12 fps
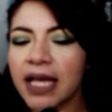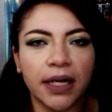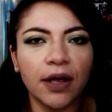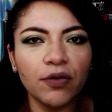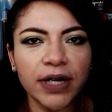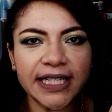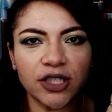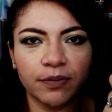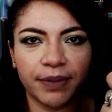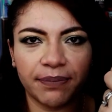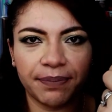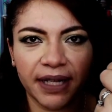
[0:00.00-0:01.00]
Tiene una
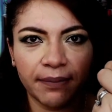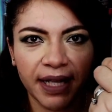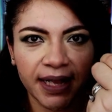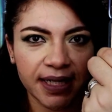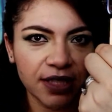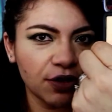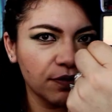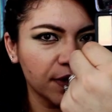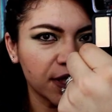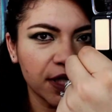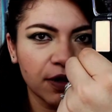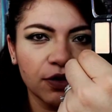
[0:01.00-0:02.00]
súper pigmentación,
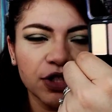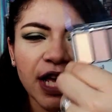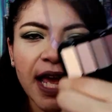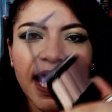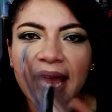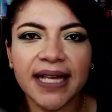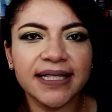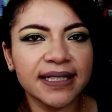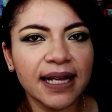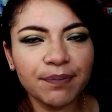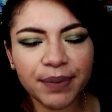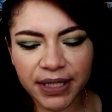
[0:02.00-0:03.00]
mis chicos.
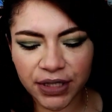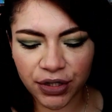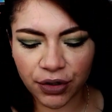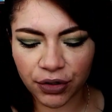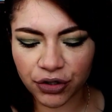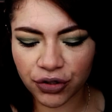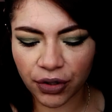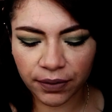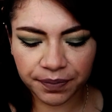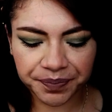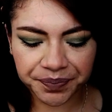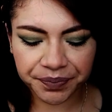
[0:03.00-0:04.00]
Está precioso.
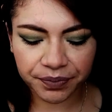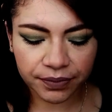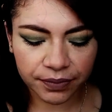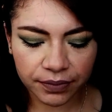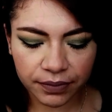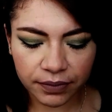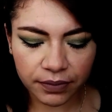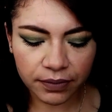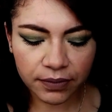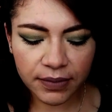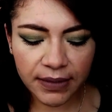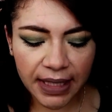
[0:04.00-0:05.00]

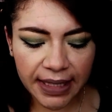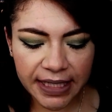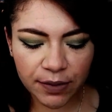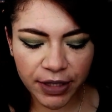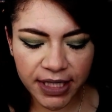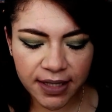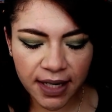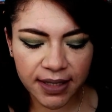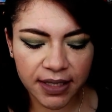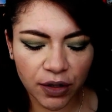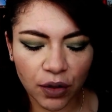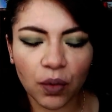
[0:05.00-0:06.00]
Les voy a estar
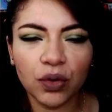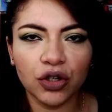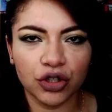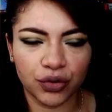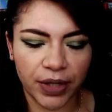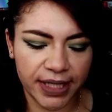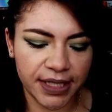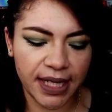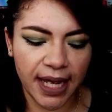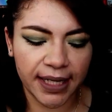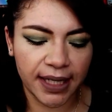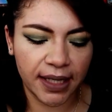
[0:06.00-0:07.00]
haciendo unos swatch
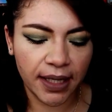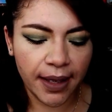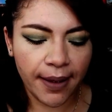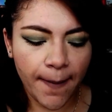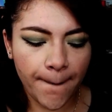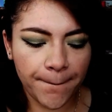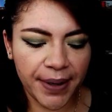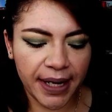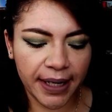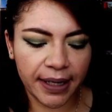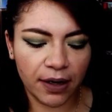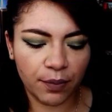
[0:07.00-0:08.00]
aquí
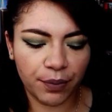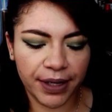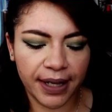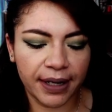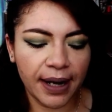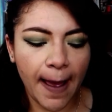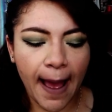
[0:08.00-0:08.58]
para que lo puedan